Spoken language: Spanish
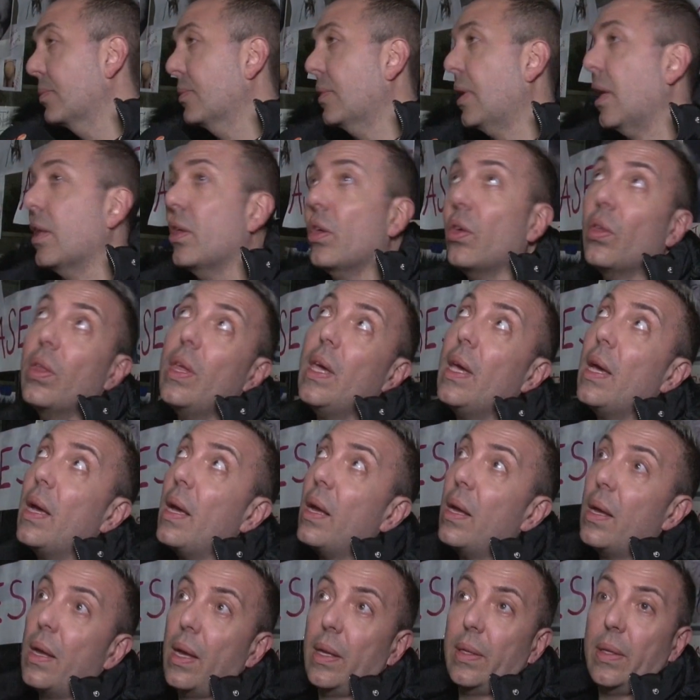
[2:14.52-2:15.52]
que Dios
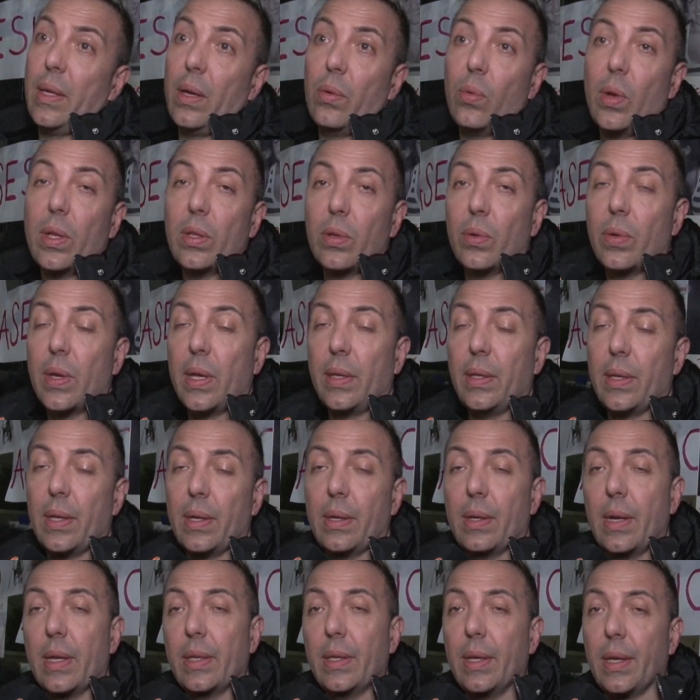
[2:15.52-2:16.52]
diga hasta cuándo voy a
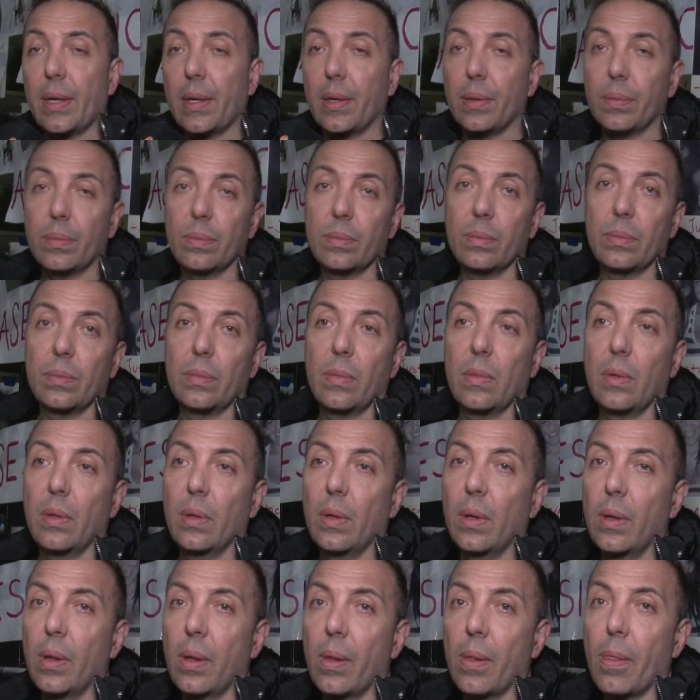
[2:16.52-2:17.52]
estar en la tierra. ¿Vos eh,
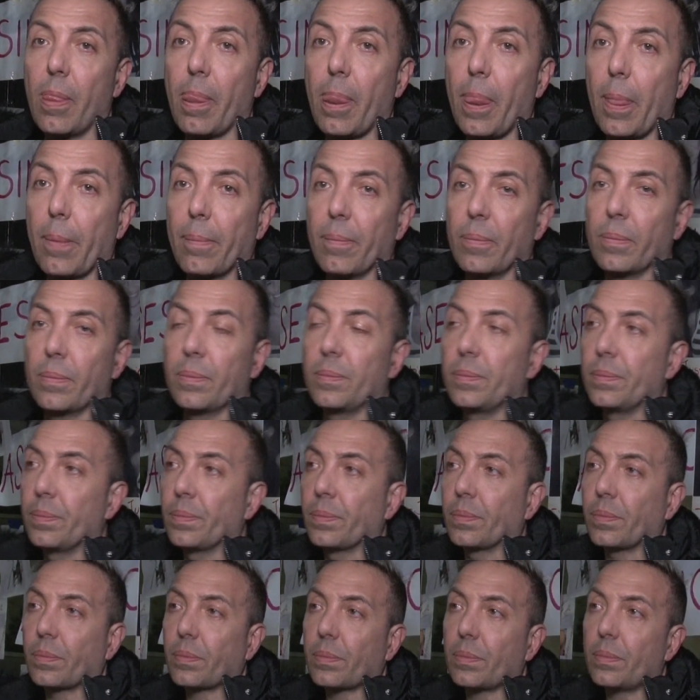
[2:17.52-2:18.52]
sos de Uruguay y
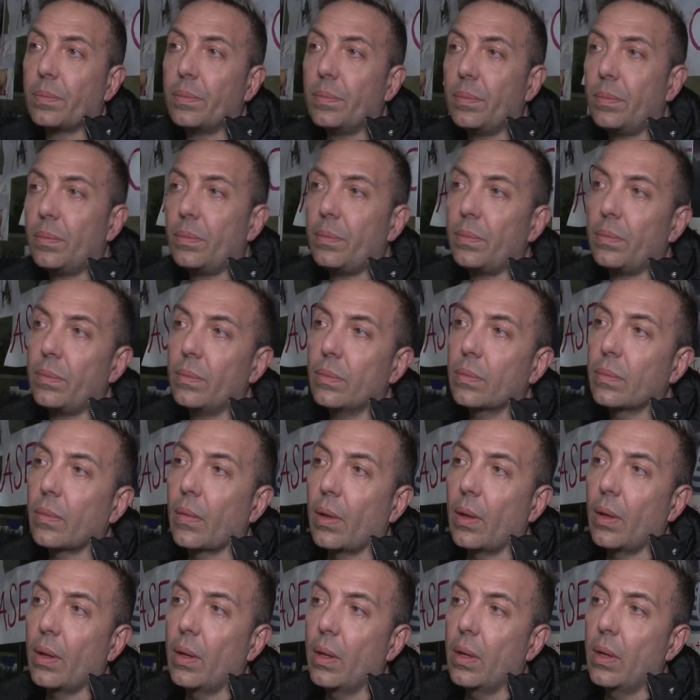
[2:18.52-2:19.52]
viniste especialmente para la
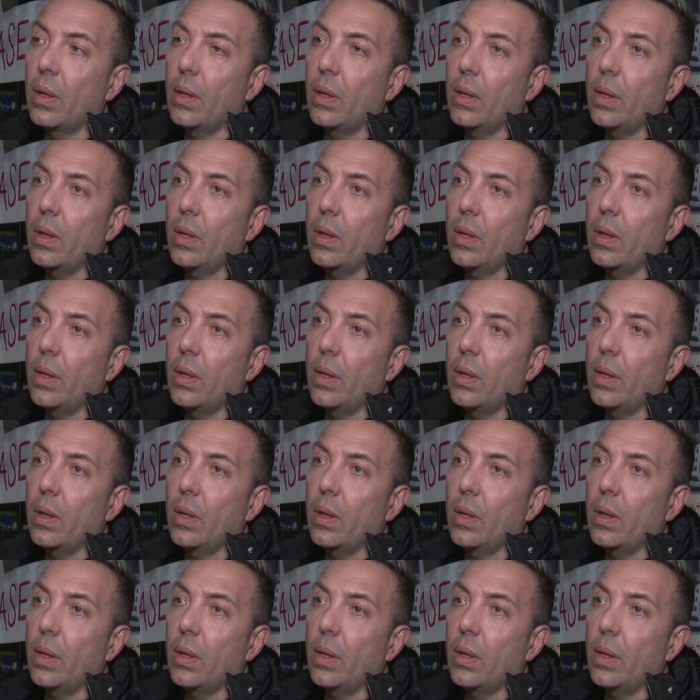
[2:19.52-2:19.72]
marcha hoy?